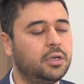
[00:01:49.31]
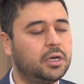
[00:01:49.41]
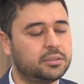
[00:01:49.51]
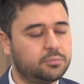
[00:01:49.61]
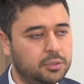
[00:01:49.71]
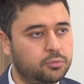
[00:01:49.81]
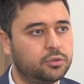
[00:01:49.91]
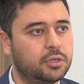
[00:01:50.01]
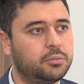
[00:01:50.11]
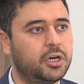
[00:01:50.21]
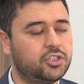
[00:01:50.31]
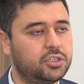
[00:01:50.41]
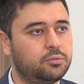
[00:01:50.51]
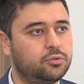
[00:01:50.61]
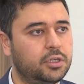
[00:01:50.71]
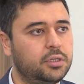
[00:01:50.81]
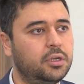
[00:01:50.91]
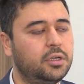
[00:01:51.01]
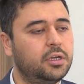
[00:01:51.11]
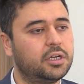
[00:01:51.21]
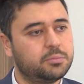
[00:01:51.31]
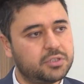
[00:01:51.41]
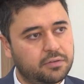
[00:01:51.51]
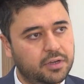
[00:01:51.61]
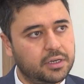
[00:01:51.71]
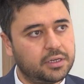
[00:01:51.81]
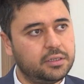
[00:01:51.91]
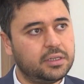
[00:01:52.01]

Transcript: yardımda bulunan, bağışta bulunan yardımseverlerin